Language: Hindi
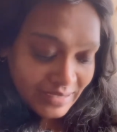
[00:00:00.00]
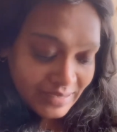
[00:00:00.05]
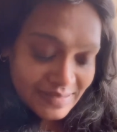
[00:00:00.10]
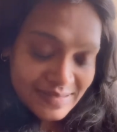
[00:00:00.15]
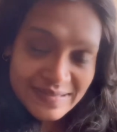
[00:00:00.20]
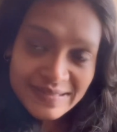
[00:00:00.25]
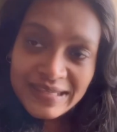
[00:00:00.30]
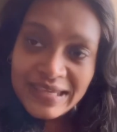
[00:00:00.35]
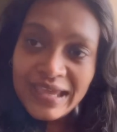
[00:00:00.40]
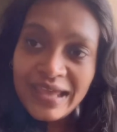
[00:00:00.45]

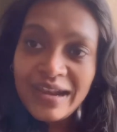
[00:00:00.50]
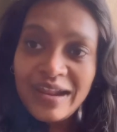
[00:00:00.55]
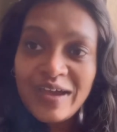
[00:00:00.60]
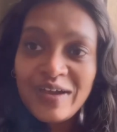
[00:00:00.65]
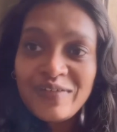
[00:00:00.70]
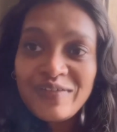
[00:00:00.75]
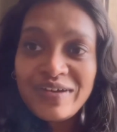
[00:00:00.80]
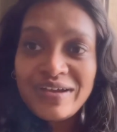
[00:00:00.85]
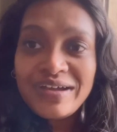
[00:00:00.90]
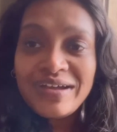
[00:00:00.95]
इसके
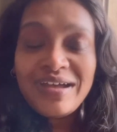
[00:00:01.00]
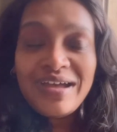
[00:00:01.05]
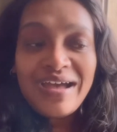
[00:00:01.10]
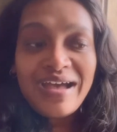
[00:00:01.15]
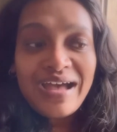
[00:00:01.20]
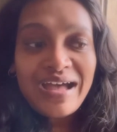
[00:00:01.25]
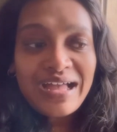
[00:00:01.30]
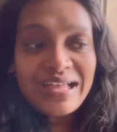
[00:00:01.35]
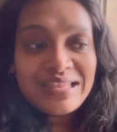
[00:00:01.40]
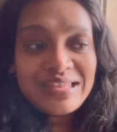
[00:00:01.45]
अलावा
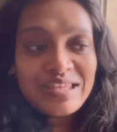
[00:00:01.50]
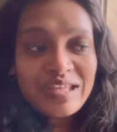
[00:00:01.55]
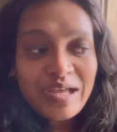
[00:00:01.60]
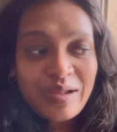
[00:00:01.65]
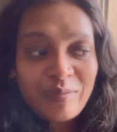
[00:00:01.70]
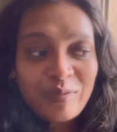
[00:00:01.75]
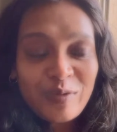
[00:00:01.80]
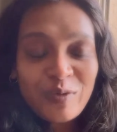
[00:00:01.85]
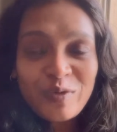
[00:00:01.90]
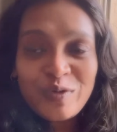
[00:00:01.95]
आज
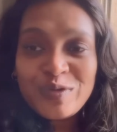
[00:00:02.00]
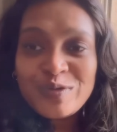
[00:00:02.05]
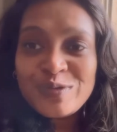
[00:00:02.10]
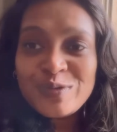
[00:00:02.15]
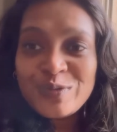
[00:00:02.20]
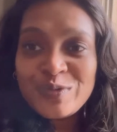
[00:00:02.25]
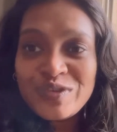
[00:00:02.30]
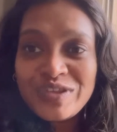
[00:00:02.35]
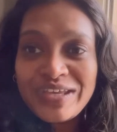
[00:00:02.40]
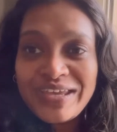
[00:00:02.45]
हम लोगों ने
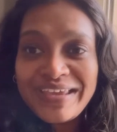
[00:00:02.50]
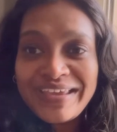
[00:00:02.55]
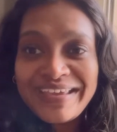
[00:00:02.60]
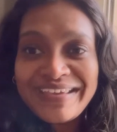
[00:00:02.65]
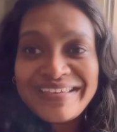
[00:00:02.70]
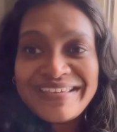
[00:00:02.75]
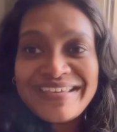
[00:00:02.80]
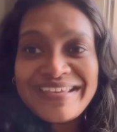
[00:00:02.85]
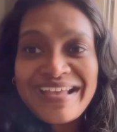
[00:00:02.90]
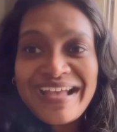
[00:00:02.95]
सोचा है
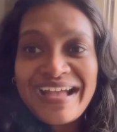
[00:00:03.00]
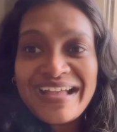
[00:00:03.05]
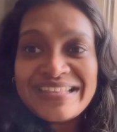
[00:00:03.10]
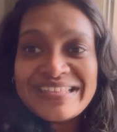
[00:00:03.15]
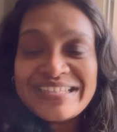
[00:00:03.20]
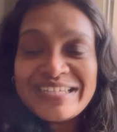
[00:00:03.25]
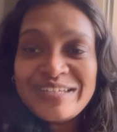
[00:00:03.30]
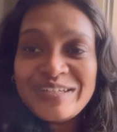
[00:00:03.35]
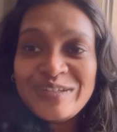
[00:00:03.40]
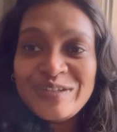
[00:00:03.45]
कि
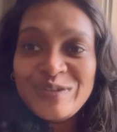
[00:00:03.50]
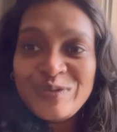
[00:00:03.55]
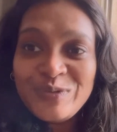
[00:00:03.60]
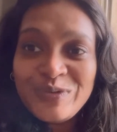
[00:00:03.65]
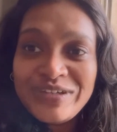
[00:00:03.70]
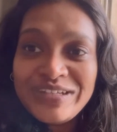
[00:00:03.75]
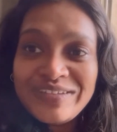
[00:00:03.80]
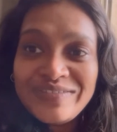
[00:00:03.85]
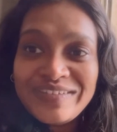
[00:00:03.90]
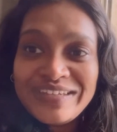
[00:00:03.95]
आज एक न्यू
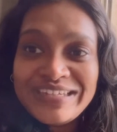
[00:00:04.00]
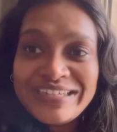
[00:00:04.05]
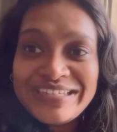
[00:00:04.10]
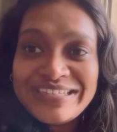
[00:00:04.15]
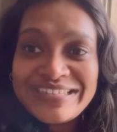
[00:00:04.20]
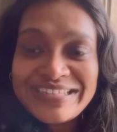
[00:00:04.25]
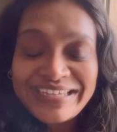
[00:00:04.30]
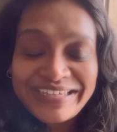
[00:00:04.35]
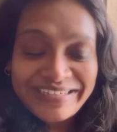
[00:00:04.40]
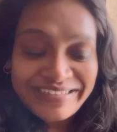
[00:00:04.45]
टीवी ली
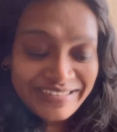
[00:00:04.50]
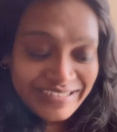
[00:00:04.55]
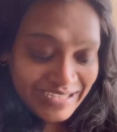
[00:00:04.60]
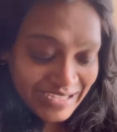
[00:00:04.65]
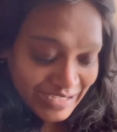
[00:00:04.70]
जाए